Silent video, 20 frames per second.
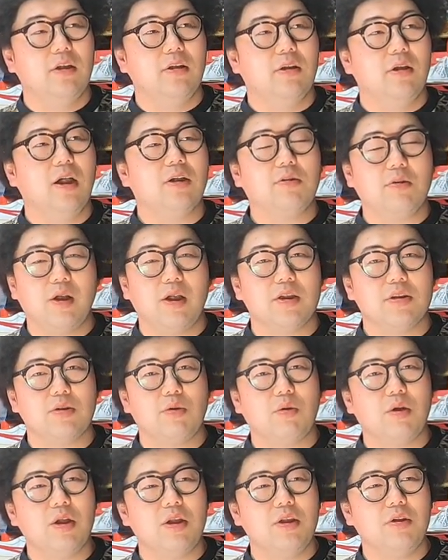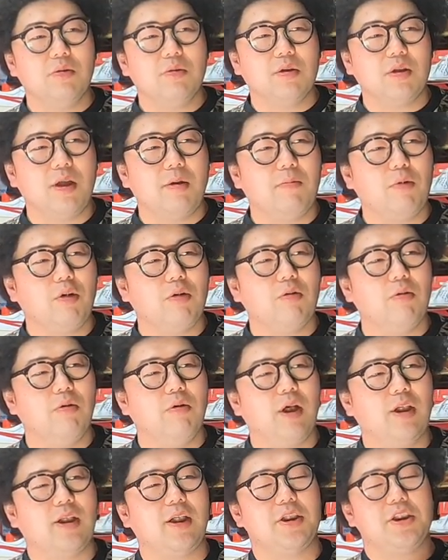あとね、それによって僕、
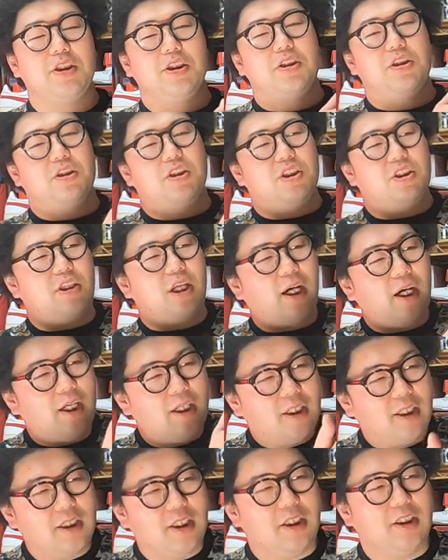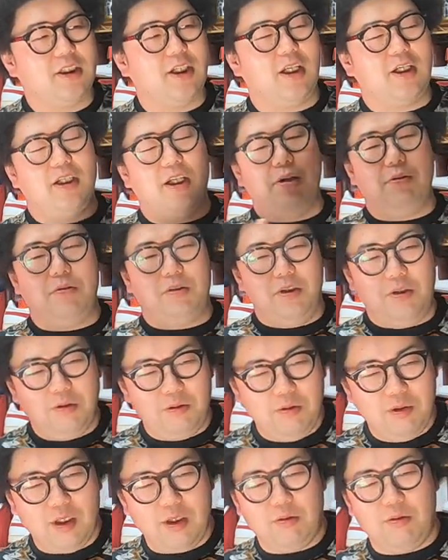こう、新しいつながりができたりだの、い
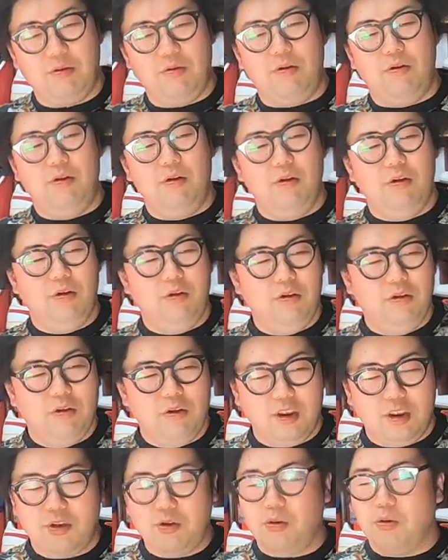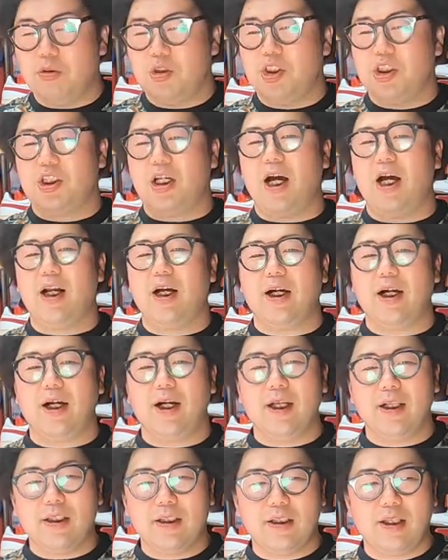ろんなこう、人の力
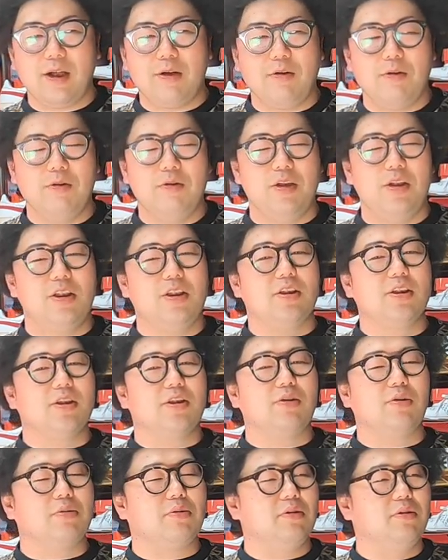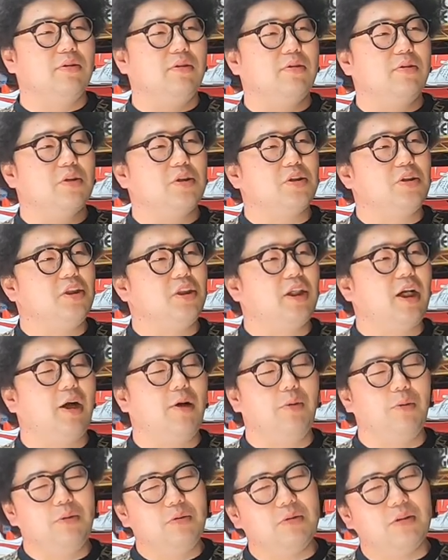があって、こう、一足のスニーカー
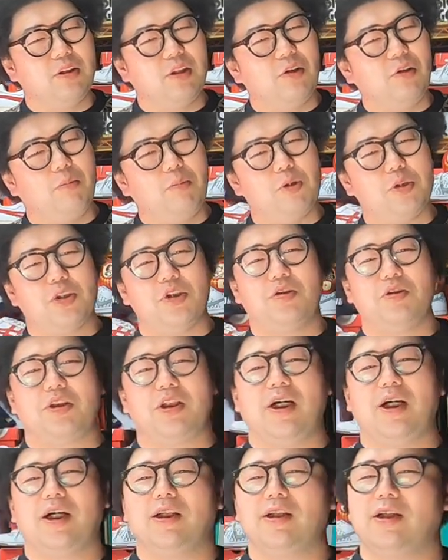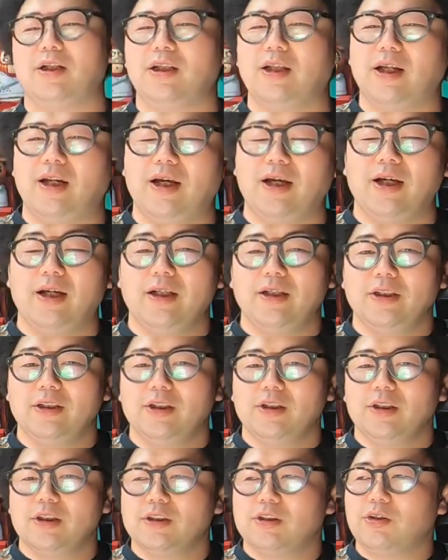を追うっていう面白さがあったりでね、
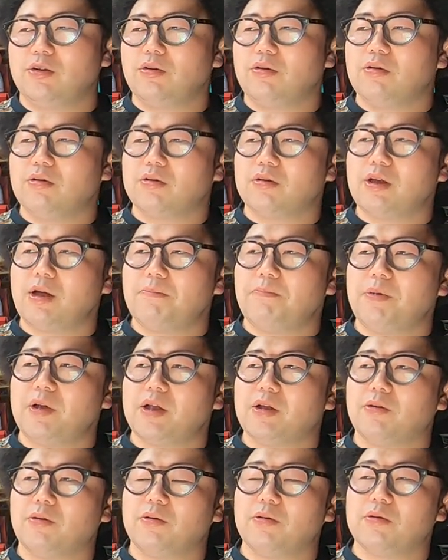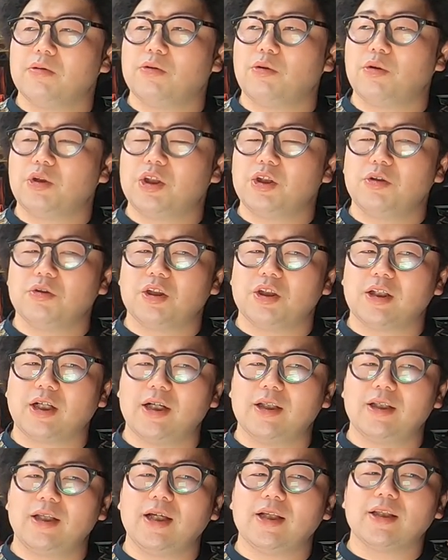その、やっぱりこのドキドキ
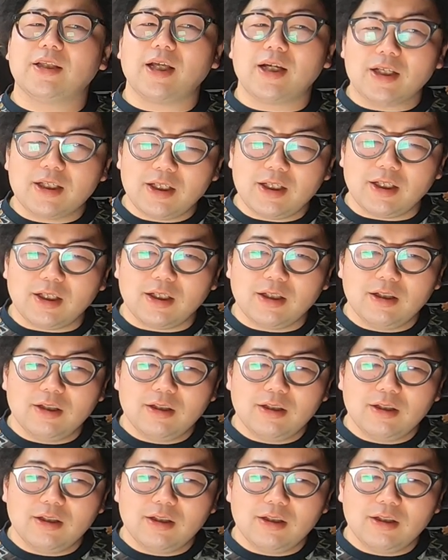感だったり、